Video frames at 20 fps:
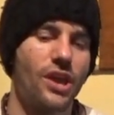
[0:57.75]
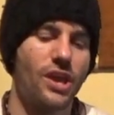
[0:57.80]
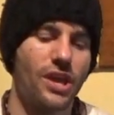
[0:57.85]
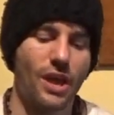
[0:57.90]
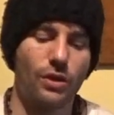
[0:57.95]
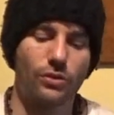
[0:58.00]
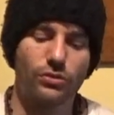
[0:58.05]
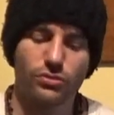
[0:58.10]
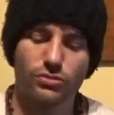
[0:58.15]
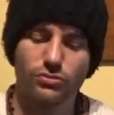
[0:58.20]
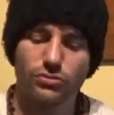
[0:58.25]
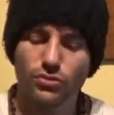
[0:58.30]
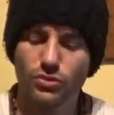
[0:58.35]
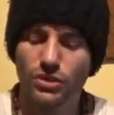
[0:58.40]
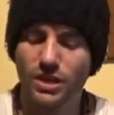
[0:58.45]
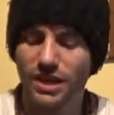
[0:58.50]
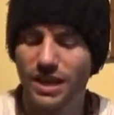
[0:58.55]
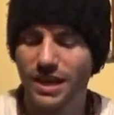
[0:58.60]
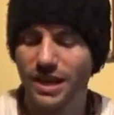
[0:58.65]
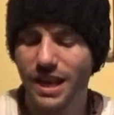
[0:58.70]
Ja, und zu
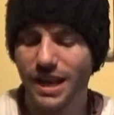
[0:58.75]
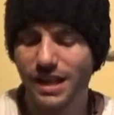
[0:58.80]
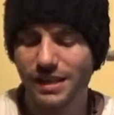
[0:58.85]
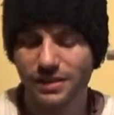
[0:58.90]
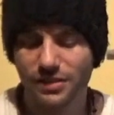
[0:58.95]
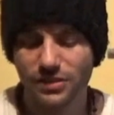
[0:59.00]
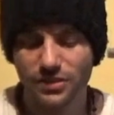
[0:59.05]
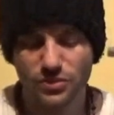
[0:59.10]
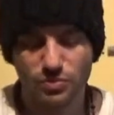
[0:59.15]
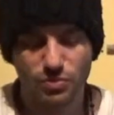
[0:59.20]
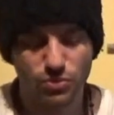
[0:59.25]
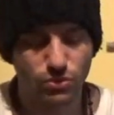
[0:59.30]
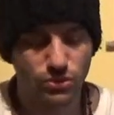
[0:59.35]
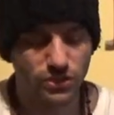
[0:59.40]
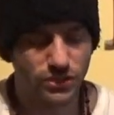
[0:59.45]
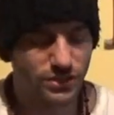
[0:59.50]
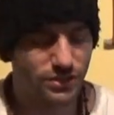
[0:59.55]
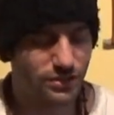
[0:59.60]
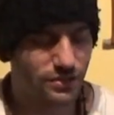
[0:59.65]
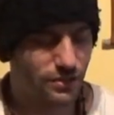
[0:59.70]
den Inhalten des
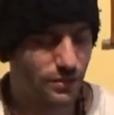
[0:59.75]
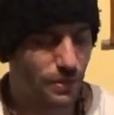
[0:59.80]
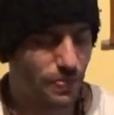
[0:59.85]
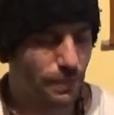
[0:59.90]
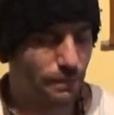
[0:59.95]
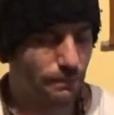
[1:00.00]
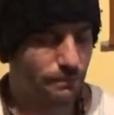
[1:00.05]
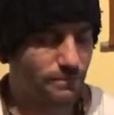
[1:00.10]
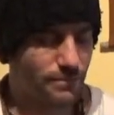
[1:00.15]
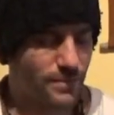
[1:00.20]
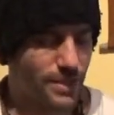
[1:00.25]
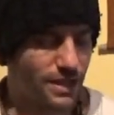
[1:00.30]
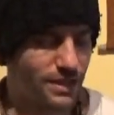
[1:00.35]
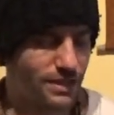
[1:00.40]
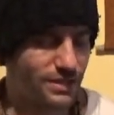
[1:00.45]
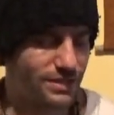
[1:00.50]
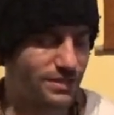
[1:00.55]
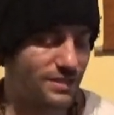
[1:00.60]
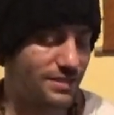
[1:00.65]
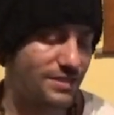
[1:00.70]
Buches. Äh,
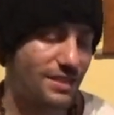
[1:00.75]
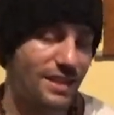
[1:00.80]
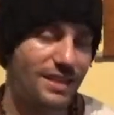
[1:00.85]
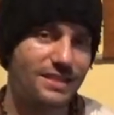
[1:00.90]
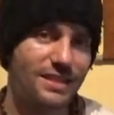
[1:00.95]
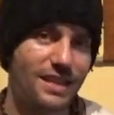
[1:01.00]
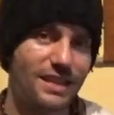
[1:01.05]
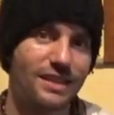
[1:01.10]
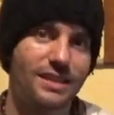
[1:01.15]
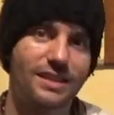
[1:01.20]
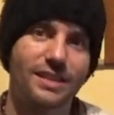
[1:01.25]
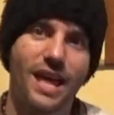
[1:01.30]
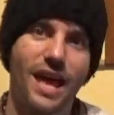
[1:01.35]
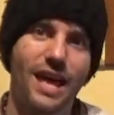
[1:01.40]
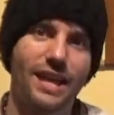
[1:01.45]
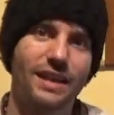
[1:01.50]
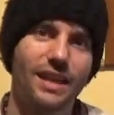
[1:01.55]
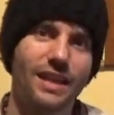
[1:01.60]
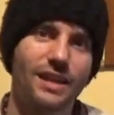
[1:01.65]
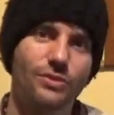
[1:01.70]
es ist letztendlich eine
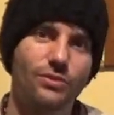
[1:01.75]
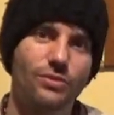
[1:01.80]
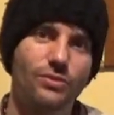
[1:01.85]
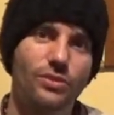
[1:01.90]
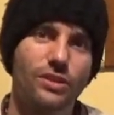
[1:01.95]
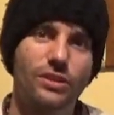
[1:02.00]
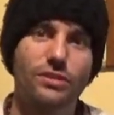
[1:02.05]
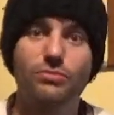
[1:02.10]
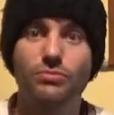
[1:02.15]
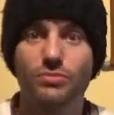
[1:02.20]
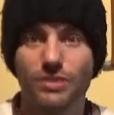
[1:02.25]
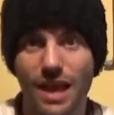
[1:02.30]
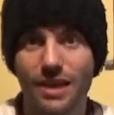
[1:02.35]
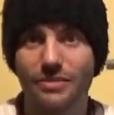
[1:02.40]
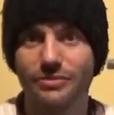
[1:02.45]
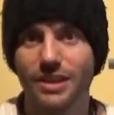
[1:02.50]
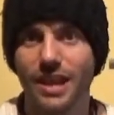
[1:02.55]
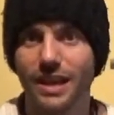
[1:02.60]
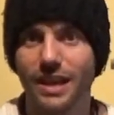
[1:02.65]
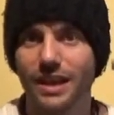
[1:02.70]
Anleitung oder
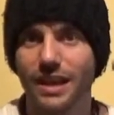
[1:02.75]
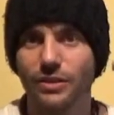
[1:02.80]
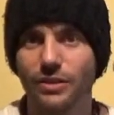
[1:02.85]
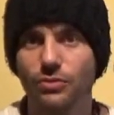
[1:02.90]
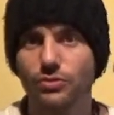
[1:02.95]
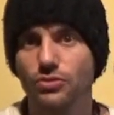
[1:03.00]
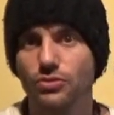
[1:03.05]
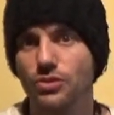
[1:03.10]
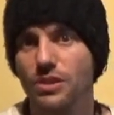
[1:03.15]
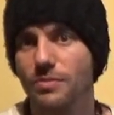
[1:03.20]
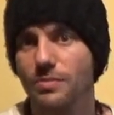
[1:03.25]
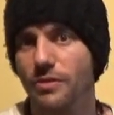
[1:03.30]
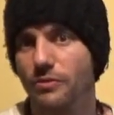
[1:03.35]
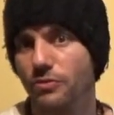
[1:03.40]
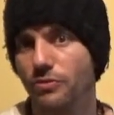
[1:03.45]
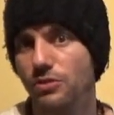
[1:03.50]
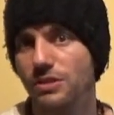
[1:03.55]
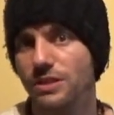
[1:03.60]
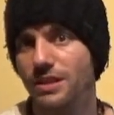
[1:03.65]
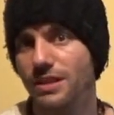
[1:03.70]
darf eine Anleitung zu einem
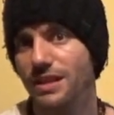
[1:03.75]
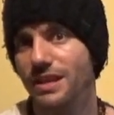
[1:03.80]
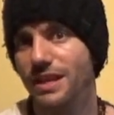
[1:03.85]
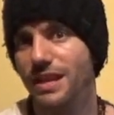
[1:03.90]
erfüllteren